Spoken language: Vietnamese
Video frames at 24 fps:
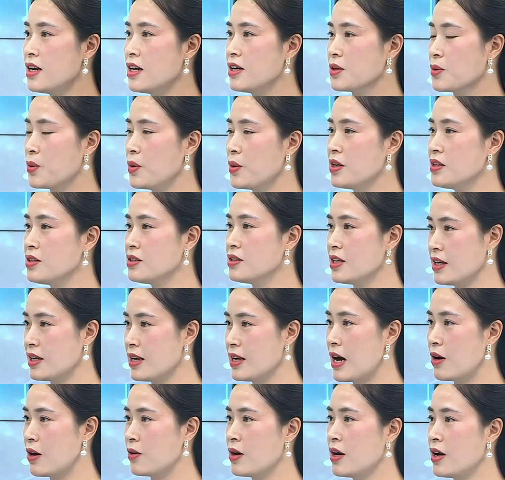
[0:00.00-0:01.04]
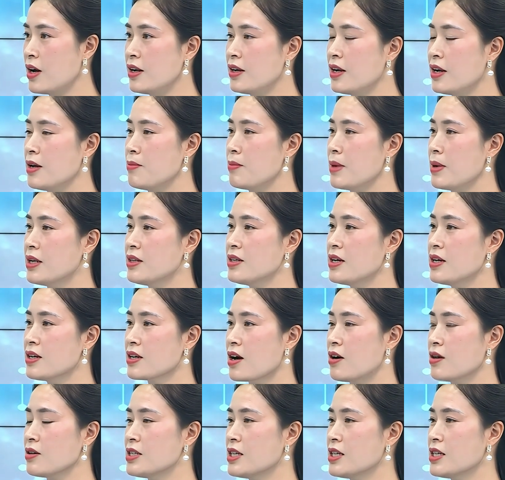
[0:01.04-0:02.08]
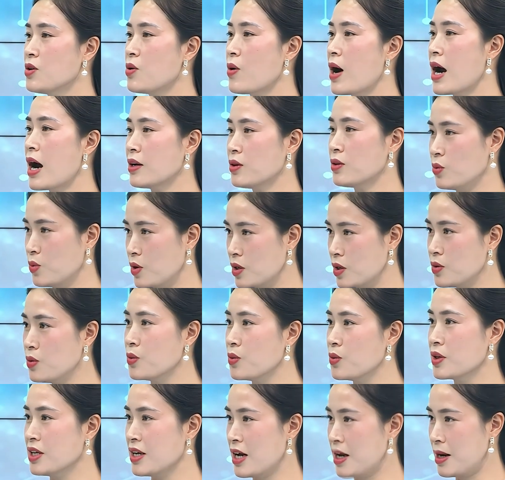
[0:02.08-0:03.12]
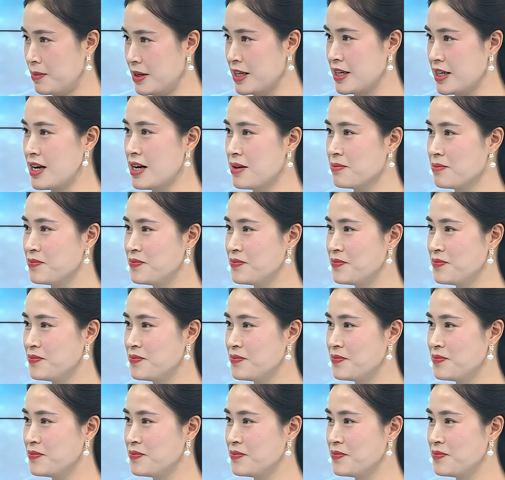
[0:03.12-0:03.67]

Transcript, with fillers: lời khuyên như thế nào để bệnh nhân có chế độ ăn uống ngủ nghỉ hợp lý ạ